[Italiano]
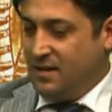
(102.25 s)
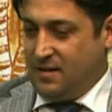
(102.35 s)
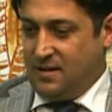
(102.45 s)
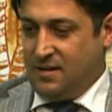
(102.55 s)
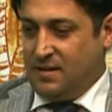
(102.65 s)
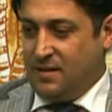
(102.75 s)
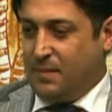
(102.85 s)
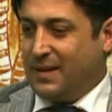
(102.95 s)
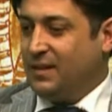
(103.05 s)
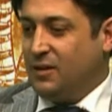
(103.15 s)
eh,
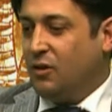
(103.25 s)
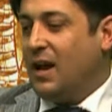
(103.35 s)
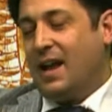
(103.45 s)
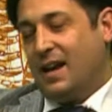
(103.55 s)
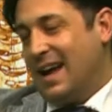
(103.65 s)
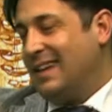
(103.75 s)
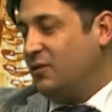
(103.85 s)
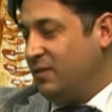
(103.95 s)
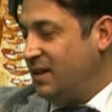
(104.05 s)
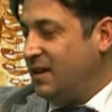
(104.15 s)
particolare nata
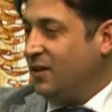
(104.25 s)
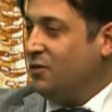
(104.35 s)
con,